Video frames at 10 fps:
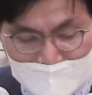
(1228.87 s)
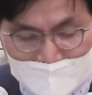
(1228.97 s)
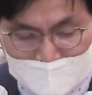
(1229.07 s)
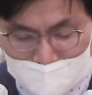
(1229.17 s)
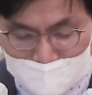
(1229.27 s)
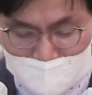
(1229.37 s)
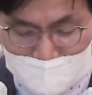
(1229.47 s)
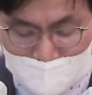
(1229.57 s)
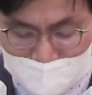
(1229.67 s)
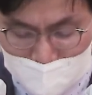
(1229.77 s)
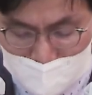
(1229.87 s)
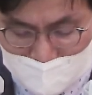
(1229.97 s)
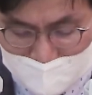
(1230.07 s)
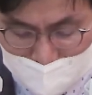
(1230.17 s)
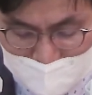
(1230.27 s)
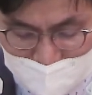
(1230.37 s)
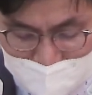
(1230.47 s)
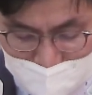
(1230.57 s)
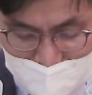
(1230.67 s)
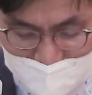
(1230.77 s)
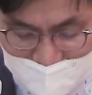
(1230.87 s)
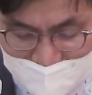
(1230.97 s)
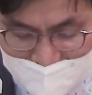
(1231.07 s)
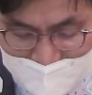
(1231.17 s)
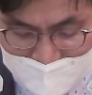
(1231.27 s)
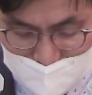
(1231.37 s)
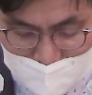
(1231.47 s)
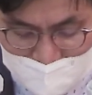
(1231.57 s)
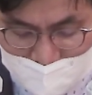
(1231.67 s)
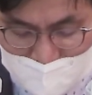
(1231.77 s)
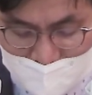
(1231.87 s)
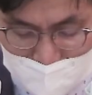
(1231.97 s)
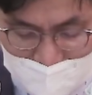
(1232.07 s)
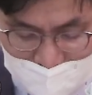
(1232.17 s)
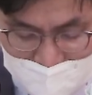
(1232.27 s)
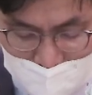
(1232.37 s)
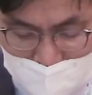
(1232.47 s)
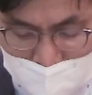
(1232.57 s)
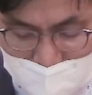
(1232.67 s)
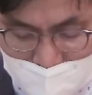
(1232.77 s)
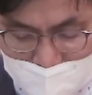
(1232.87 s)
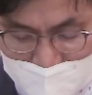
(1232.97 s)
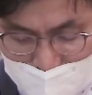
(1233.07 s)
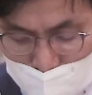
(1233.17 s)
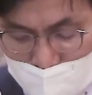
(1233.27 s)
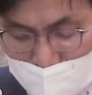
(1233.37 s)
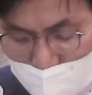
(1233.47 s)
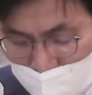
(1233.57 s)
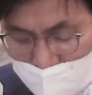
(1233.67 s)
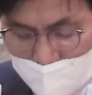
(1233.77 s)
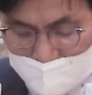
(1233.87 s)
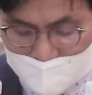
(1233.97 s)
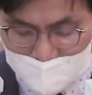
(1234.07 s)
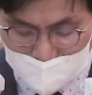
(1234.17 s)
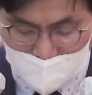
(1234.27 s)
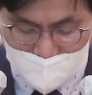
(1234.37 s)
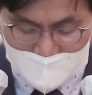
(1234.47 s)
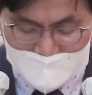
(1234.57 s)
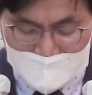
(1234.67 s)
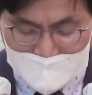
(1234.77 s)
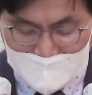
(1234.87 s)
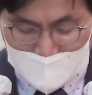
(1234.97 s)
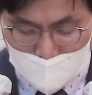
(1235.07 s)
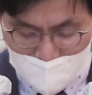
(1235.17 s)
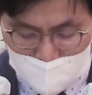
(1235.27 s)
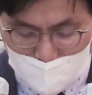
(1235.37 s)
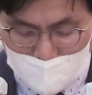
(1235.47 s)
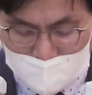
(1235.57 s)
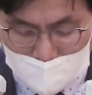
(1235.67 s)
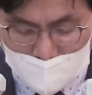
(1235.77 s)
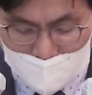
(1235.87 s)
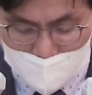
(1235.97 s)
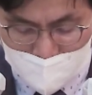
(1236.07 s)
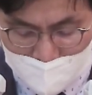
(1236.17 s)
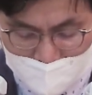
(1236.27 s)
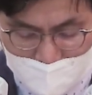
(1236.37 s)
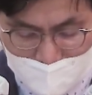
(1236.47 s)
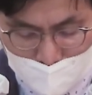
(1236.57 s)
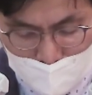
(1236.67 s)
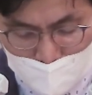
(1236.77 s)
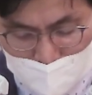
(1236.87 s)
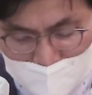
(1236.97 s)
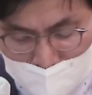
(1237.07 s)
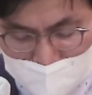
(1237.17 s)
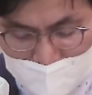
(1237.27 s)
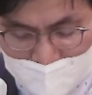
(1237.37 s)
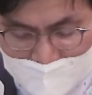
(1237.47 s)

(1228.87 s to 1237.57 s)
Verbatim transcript: 살아계신 하나님 아버지 감사드립니다. 우리의 삶 가운데 찾아오셔서 우리로 풍성하게 하고 또 삶 속에서의 불행과 어려움 가운데